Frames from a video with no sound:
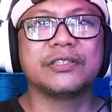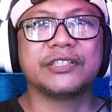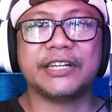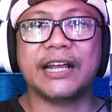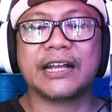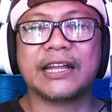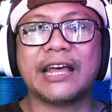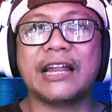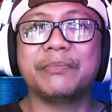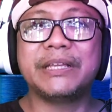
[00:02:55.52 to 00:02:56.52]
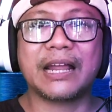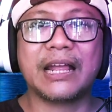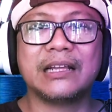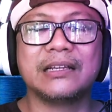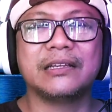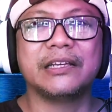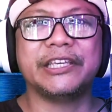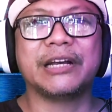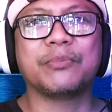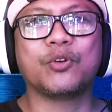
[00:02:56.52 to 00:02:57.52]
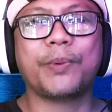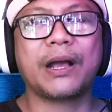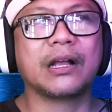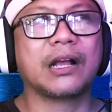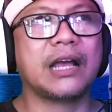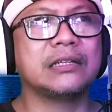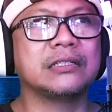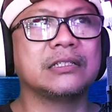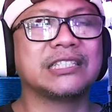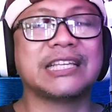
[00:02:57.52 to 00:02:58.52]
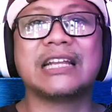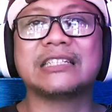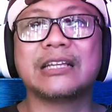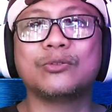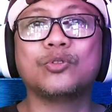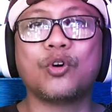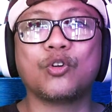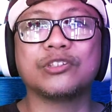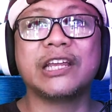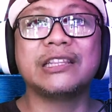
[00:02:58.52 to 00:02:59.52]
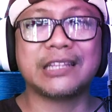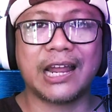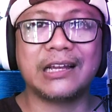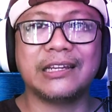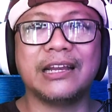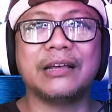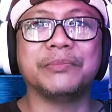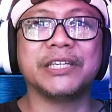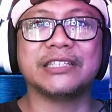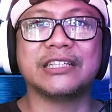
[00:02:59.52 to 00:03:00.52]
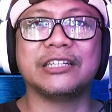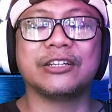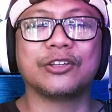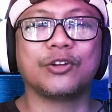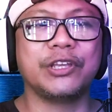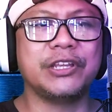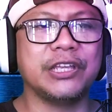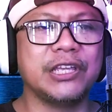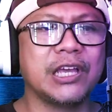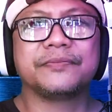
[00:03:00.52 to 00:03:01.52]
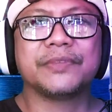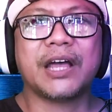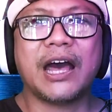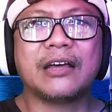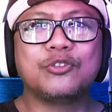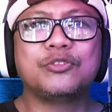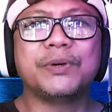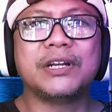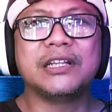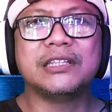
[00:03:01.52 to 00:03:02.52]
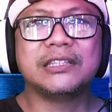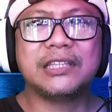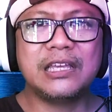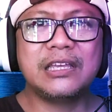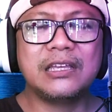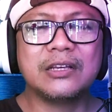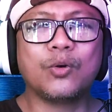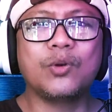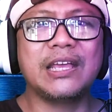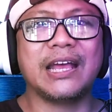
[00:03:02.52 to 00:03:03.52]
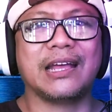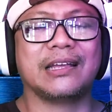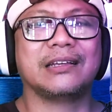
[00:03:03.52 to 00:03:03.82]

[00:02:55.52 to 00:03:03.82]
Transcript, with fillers: Sedangkan Almira yang merupakan salah satu tokoh sentral dalam kisah sinetron ini harus berhenti kuliah.